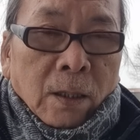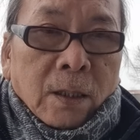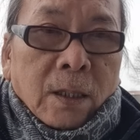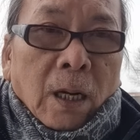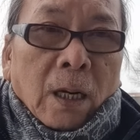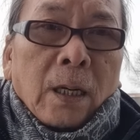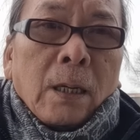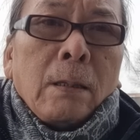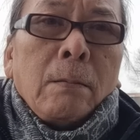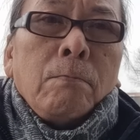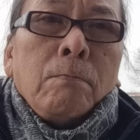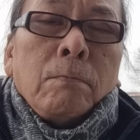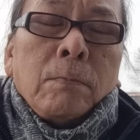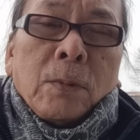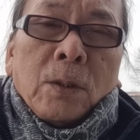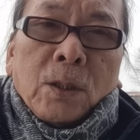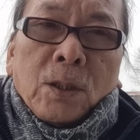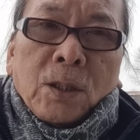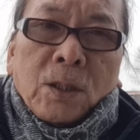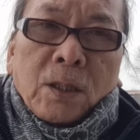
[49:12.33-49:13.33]
chỉ
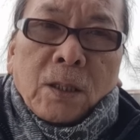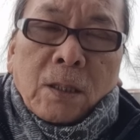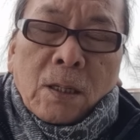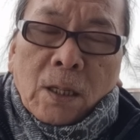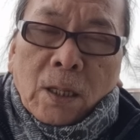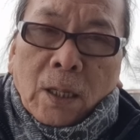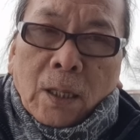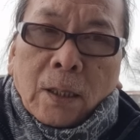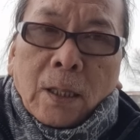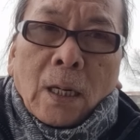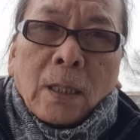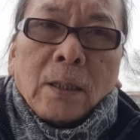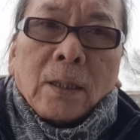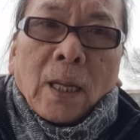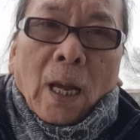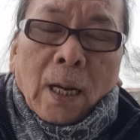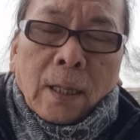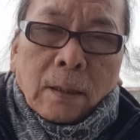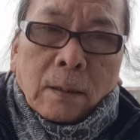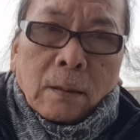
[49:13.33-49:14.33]
chưa đến
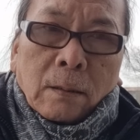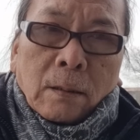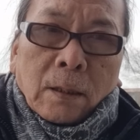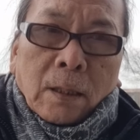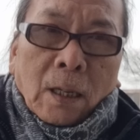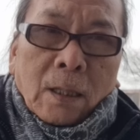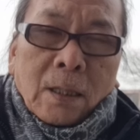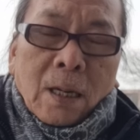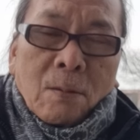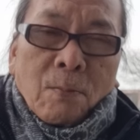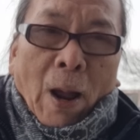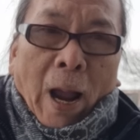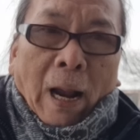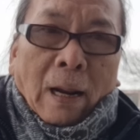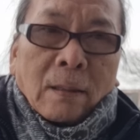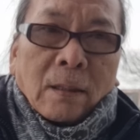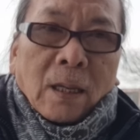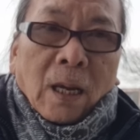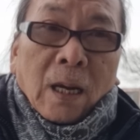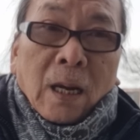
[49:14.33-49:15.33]
Tết kính thưa
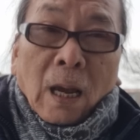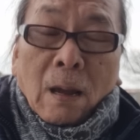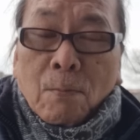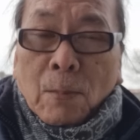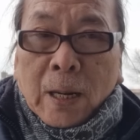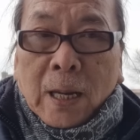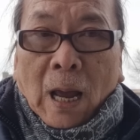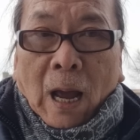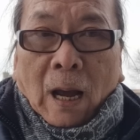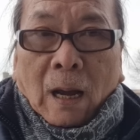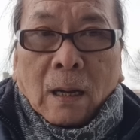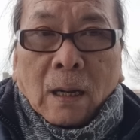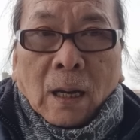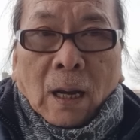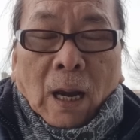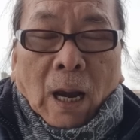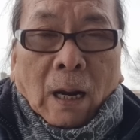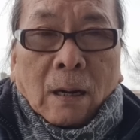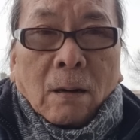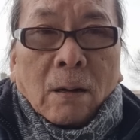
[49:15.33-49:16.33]
bạn thì ngay bây giờ
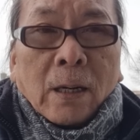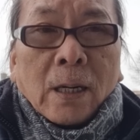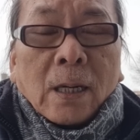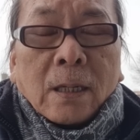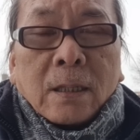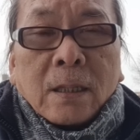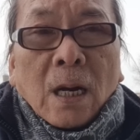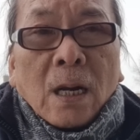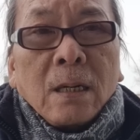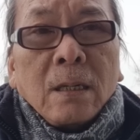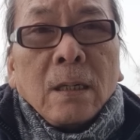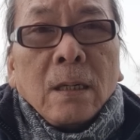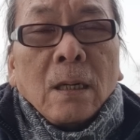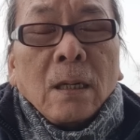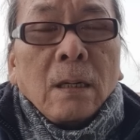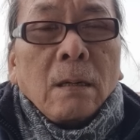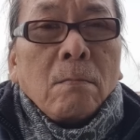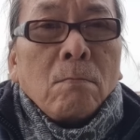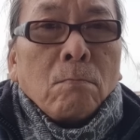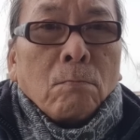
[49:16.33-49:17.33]
hãy nói là trên
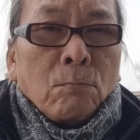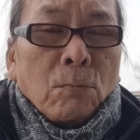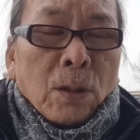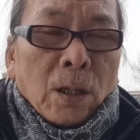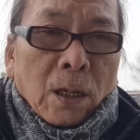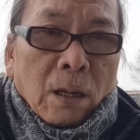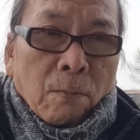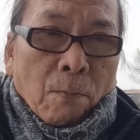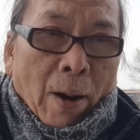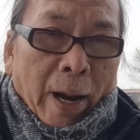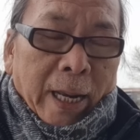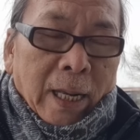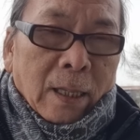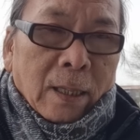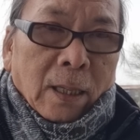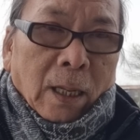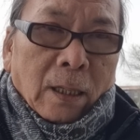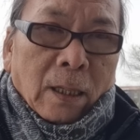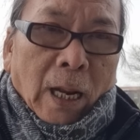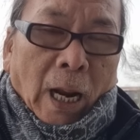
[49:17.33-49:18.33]
dưới 17
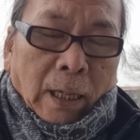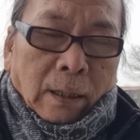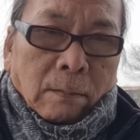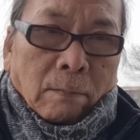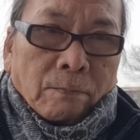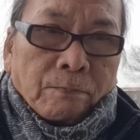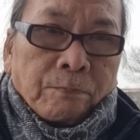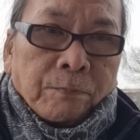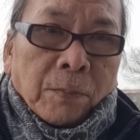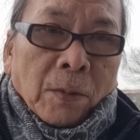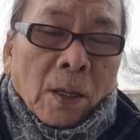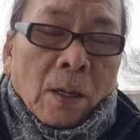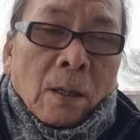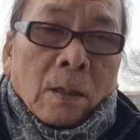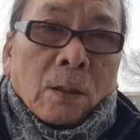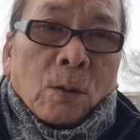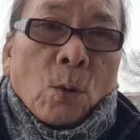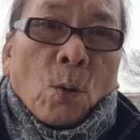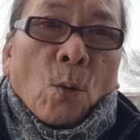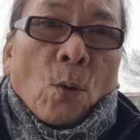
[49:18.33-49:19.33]
tỉnh thành
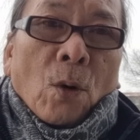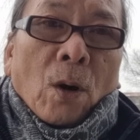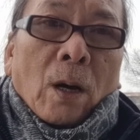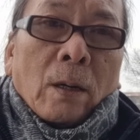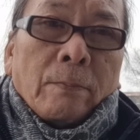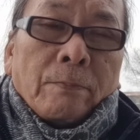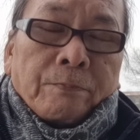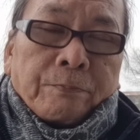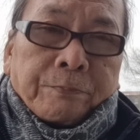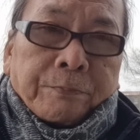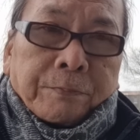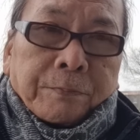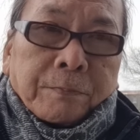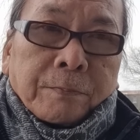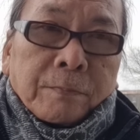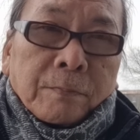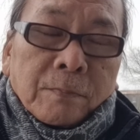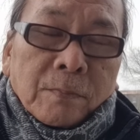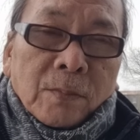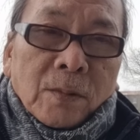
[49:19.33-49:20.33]
của
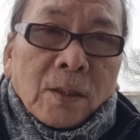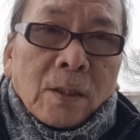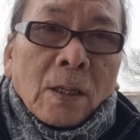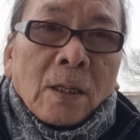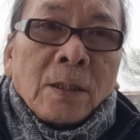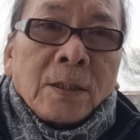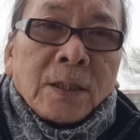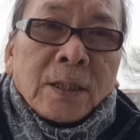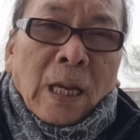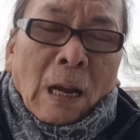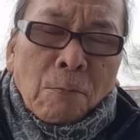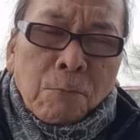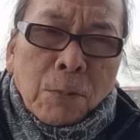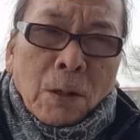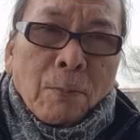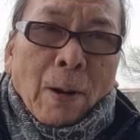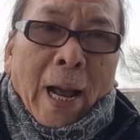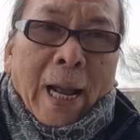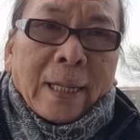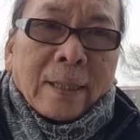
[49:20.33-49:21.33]

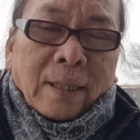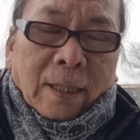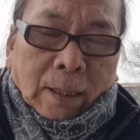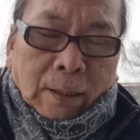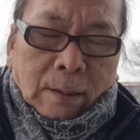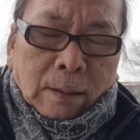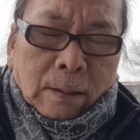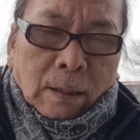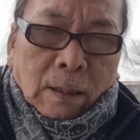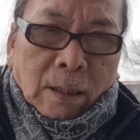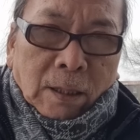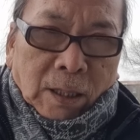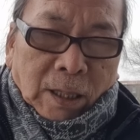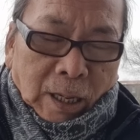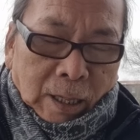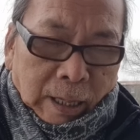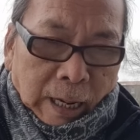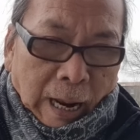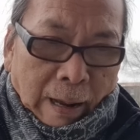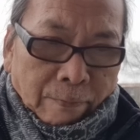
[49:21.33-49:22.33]
63 tỉnh
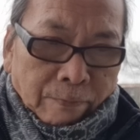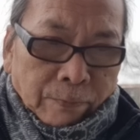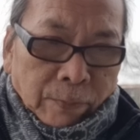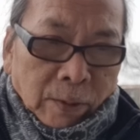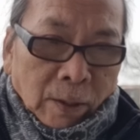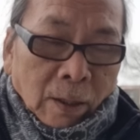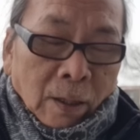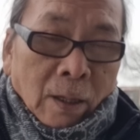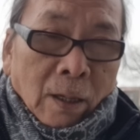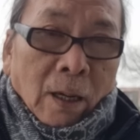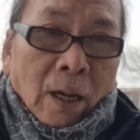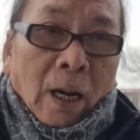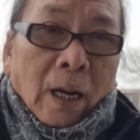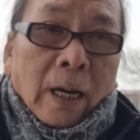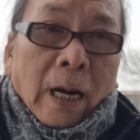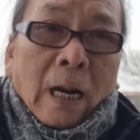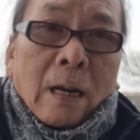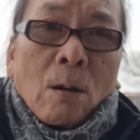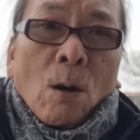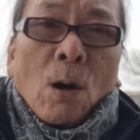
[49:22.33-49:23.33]
Việt Nam
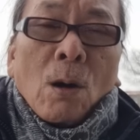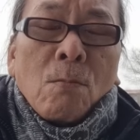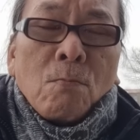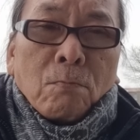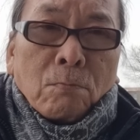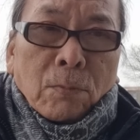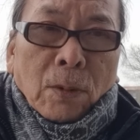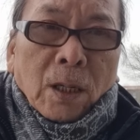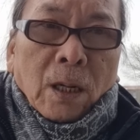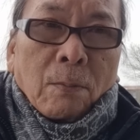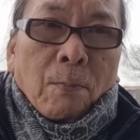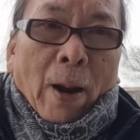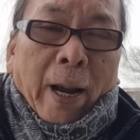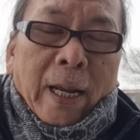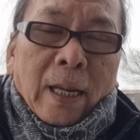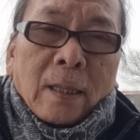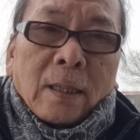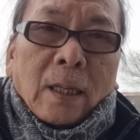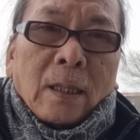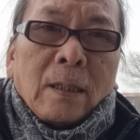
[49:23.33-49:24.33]
thì đã có
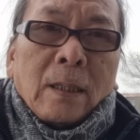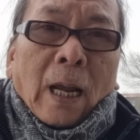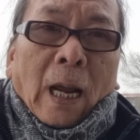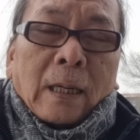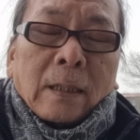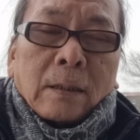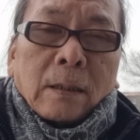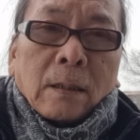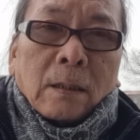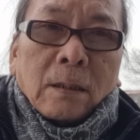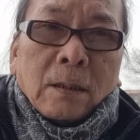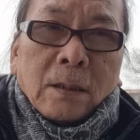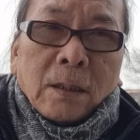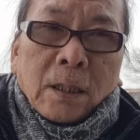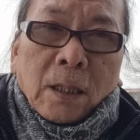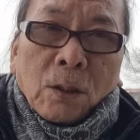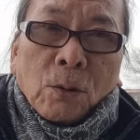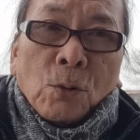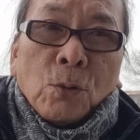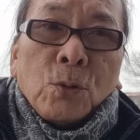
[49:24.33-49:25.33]
17 tỉnh thành
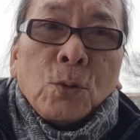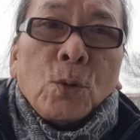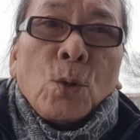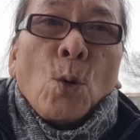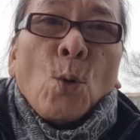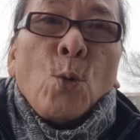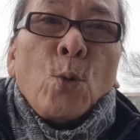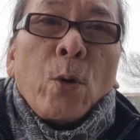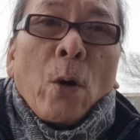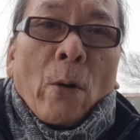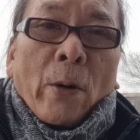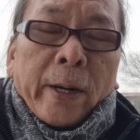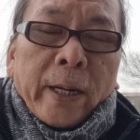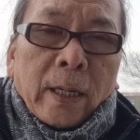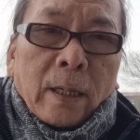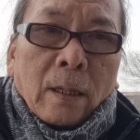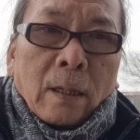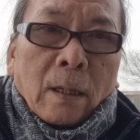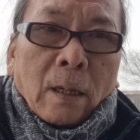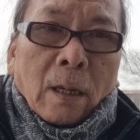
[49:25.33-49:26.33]
kêu cứu
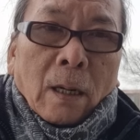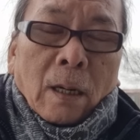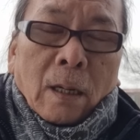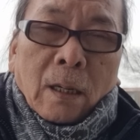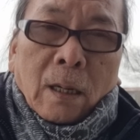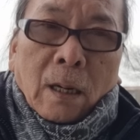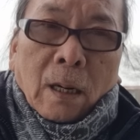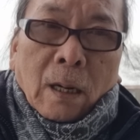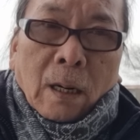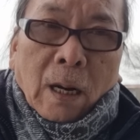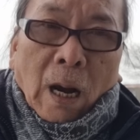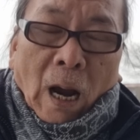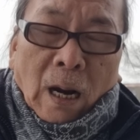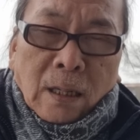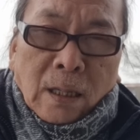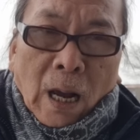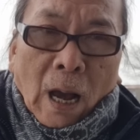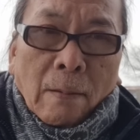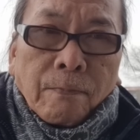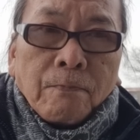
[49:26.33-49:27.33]
đói
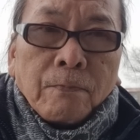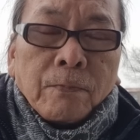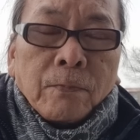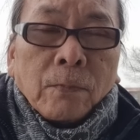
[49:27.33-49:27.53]
khẩn cấp